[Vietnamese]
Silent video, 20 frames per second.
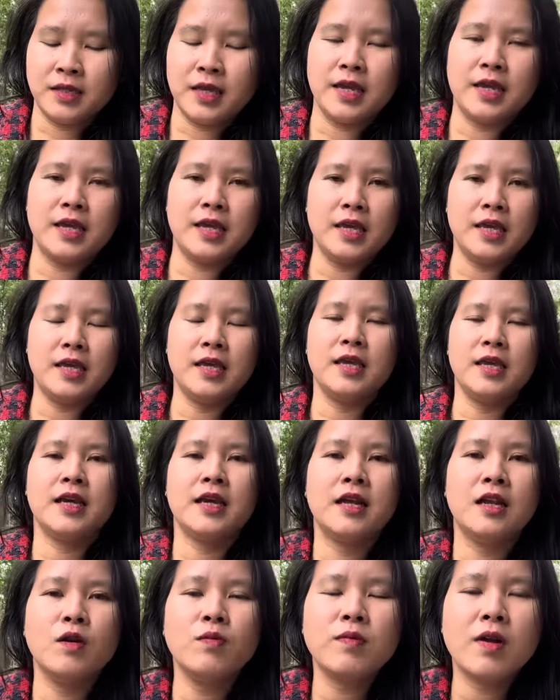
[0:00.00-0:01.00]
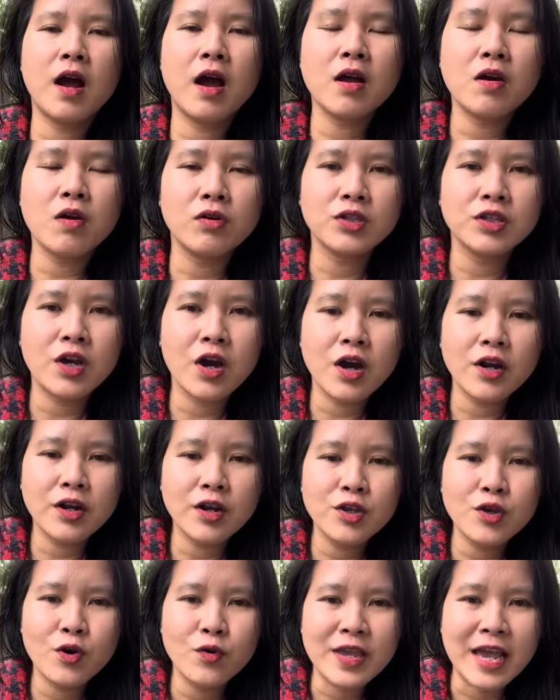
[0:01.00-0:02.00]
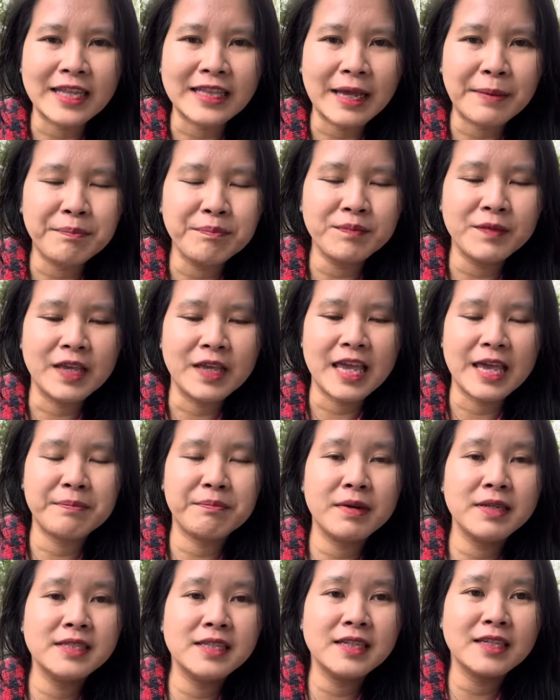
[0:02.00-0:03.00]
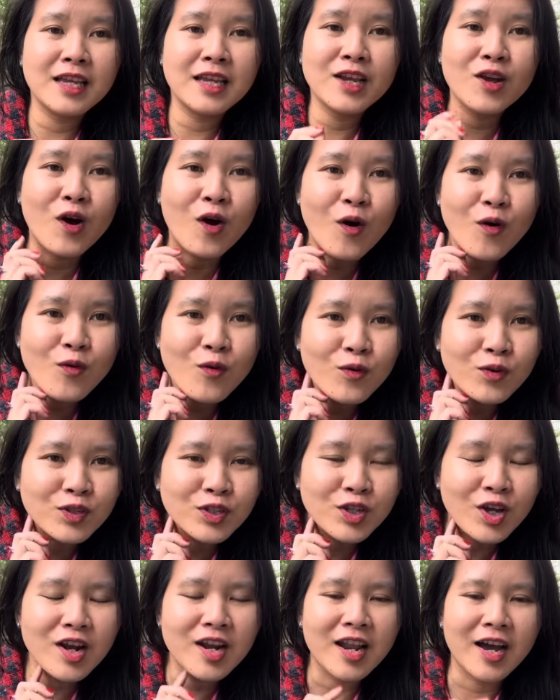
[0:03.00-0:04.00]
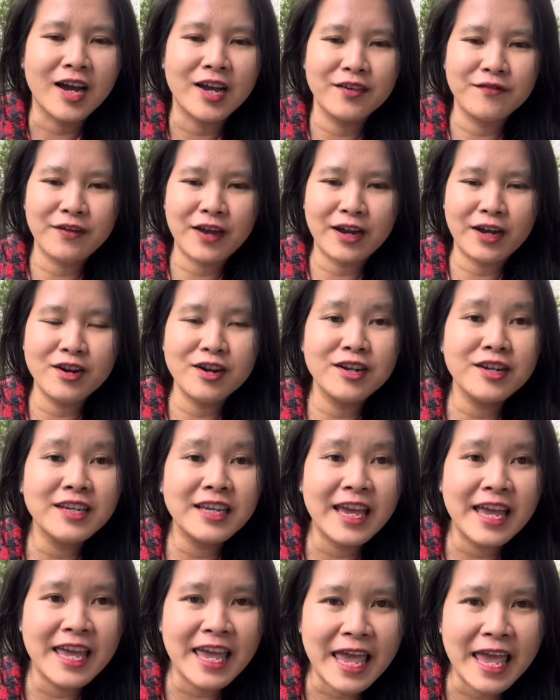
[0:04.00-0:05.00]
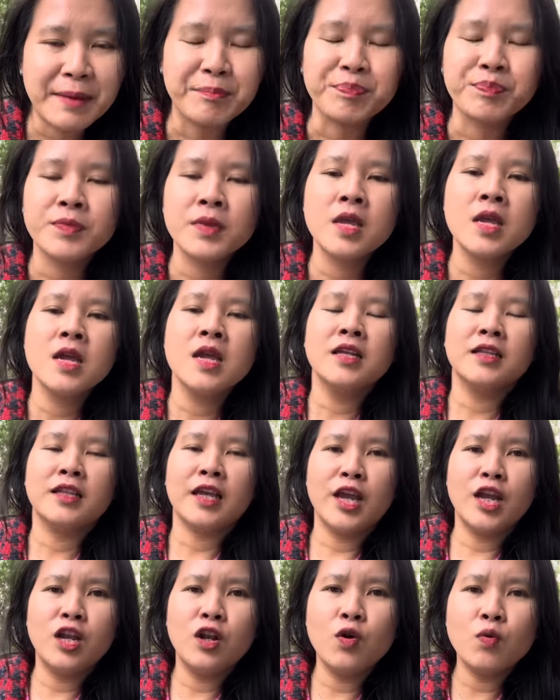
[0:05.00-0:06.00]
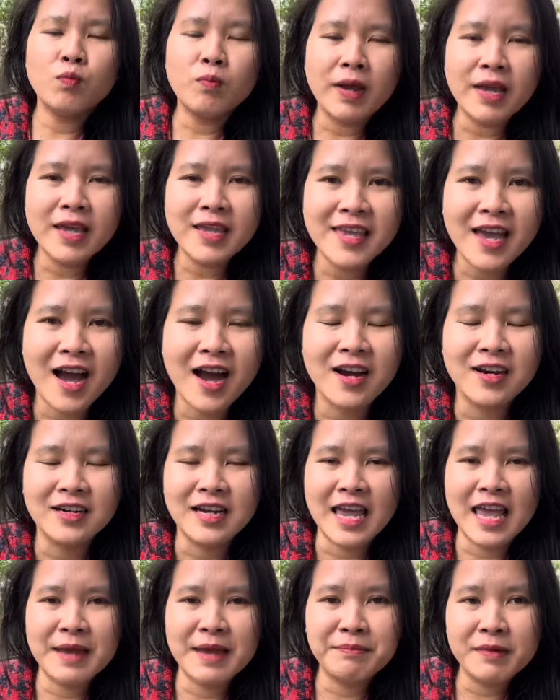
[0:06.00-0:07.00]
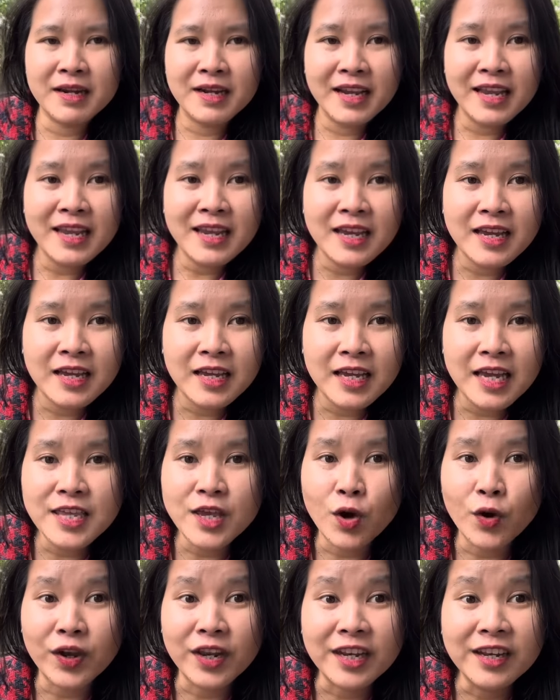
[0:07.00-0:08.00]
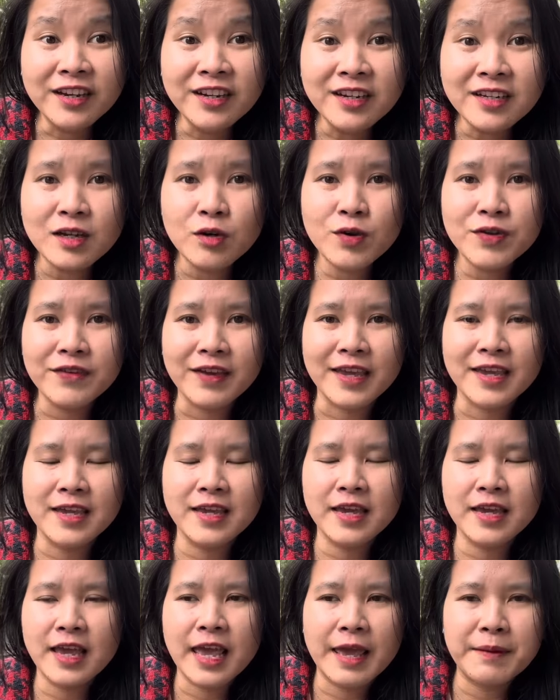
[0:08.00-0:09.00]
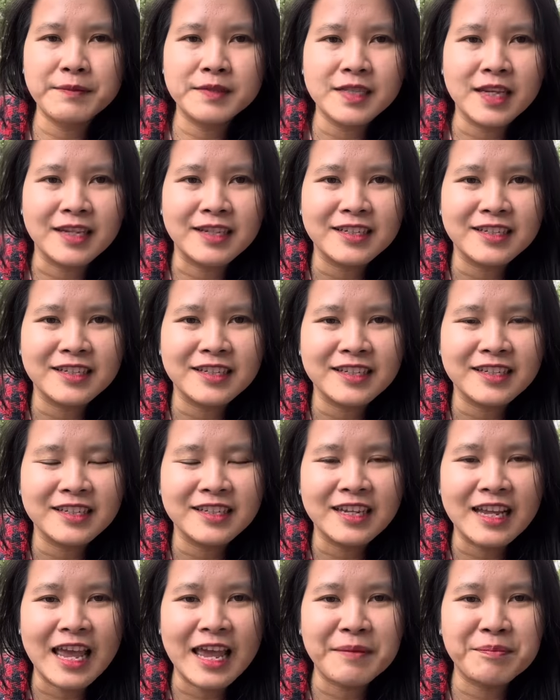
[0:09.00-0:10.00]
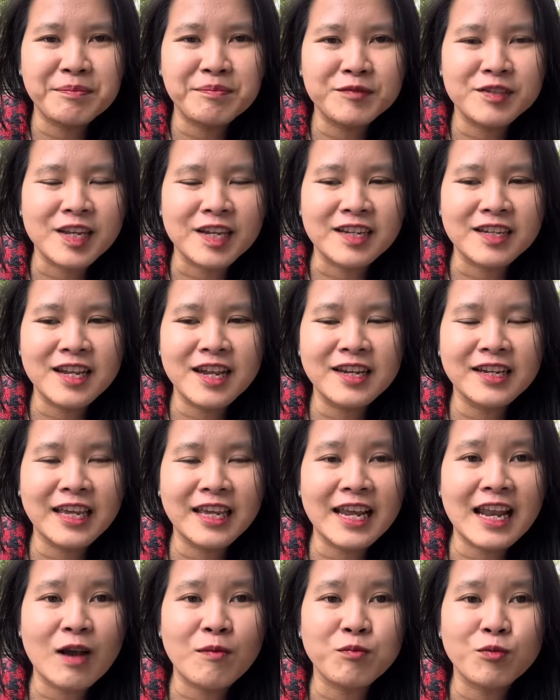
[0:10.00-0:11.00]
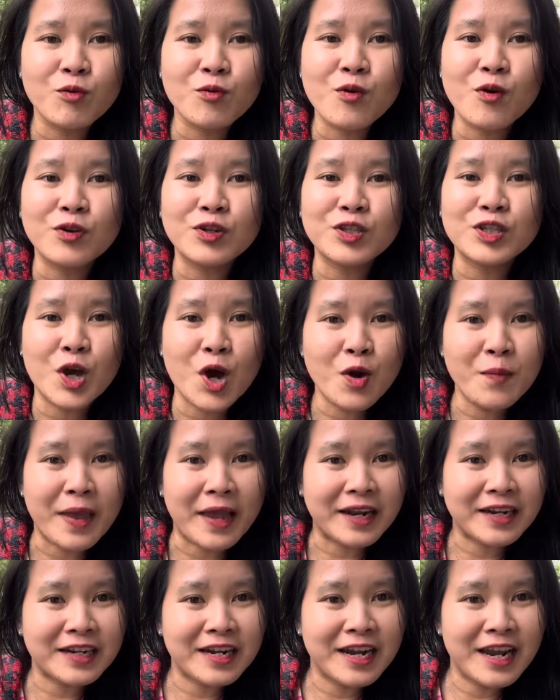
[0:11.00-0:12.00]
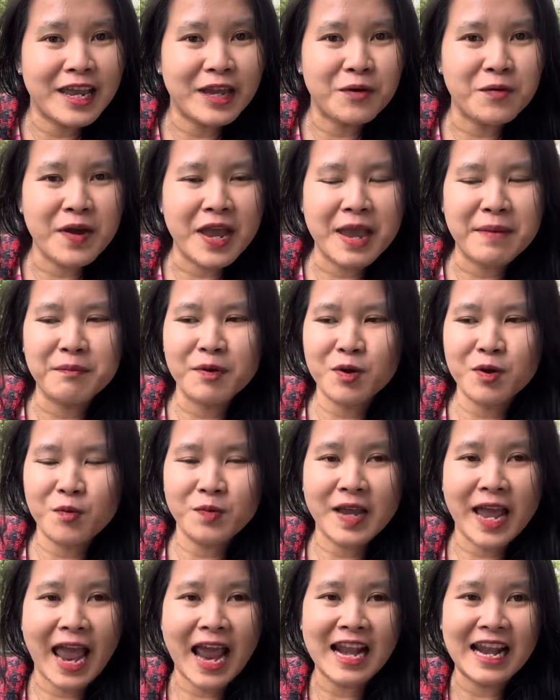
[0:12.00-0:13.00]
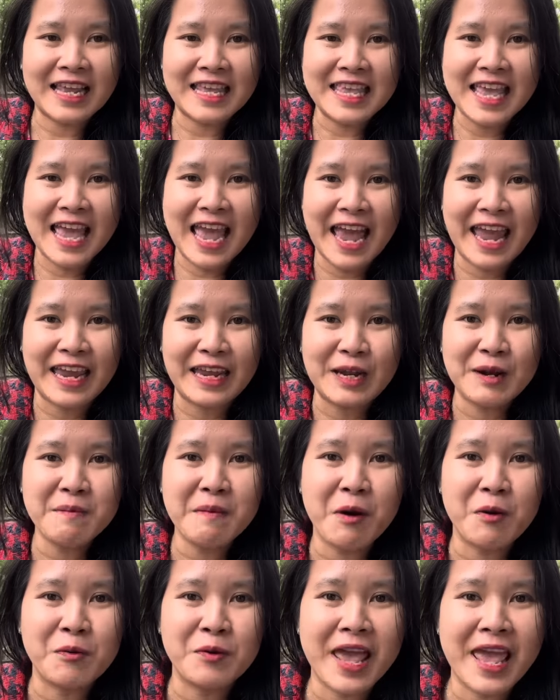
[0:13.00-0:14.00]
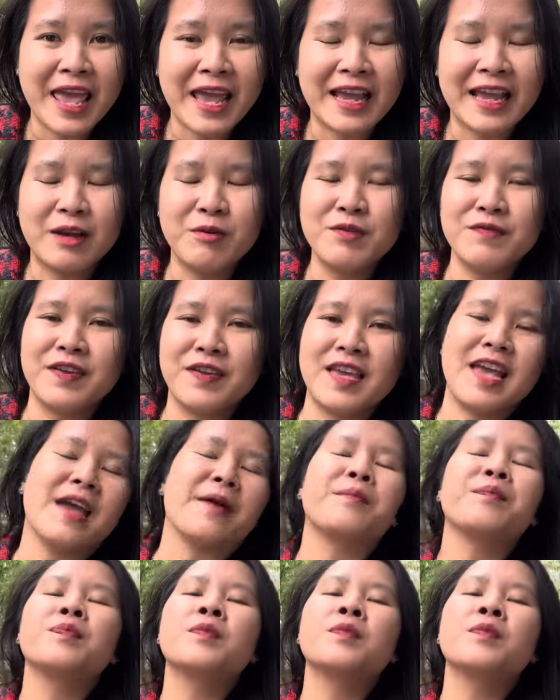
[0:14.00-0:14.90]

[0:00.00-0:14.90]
thì lúc đó con chó nó vô nhà tắm thì em mới xích cái cổ của con chó lại và nó đứng kế em thì lúc bấy giờ em mới lấy cái dòi nước quý vị em xịt em xịt lên cái lông của con chó bẹt rê của em nó cũng khá là dài nó màu đen nha quý vị ha